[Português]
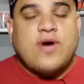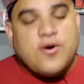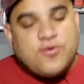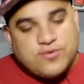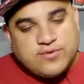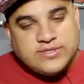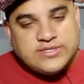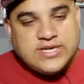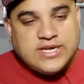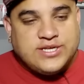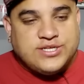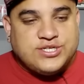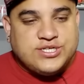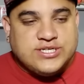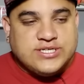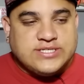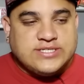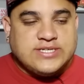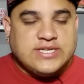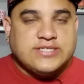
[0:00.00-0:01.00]
alguns
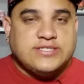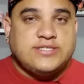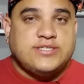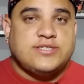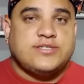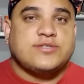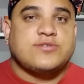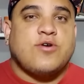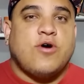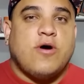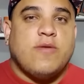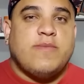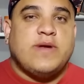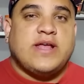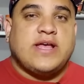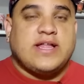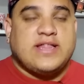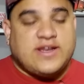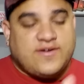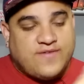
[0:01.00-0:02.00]
cientistas cientistas
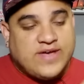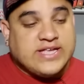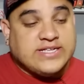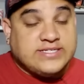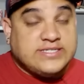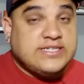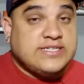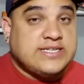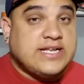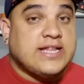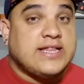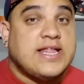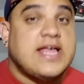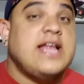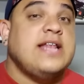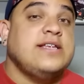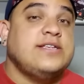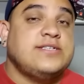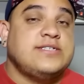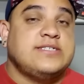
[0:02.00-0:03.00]
descobrem através de
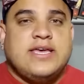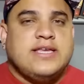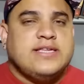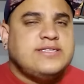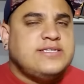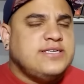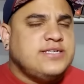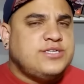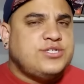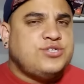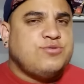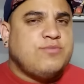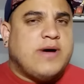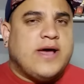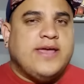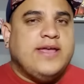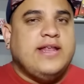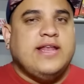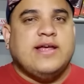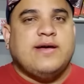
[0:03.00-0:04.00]
satélites que existe
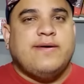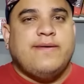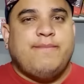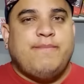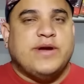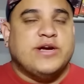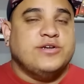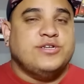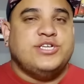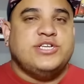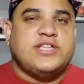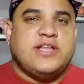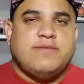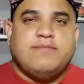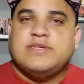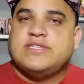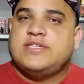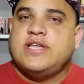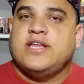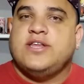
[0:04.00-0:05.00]
uma ilha perdida
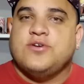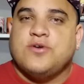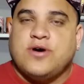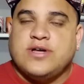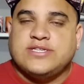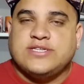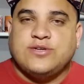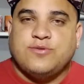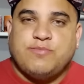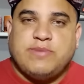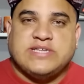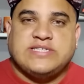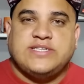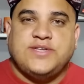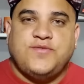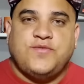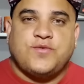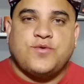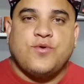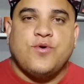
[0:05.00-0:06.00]
e misteriosa no
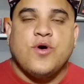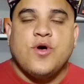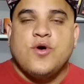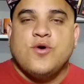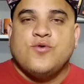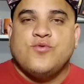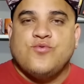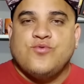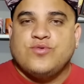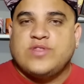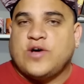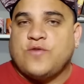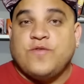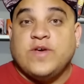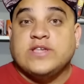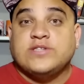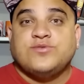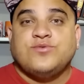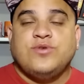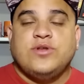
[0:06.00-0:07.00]
Pacífico,
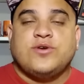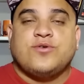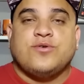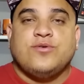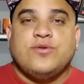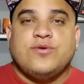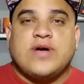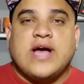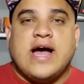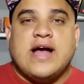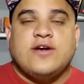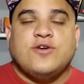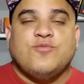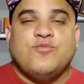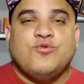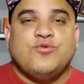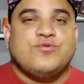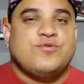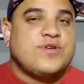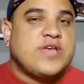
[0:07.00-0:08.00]
talvez o único lugar no
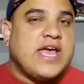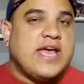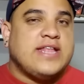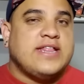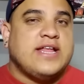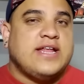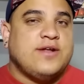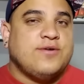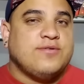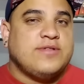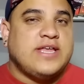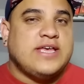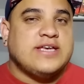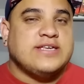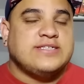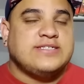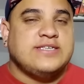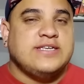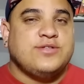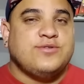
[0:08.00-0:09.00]
mundo que ainda não
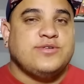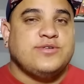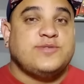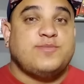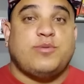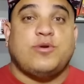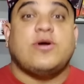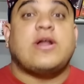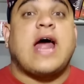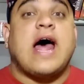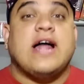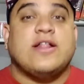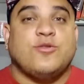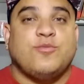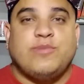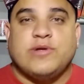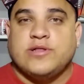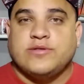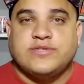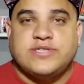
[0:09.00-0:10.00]
tenha sido
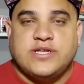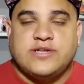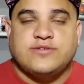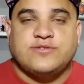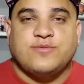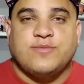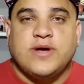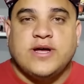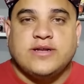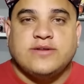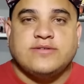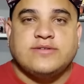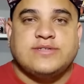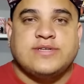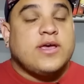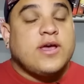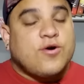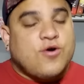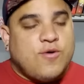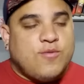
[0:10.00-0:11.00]
explorado pelos seres humanos,
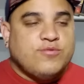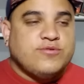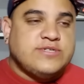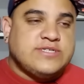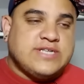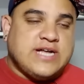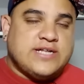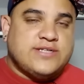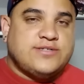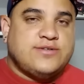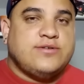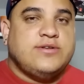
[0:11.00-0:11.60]
que como os Estados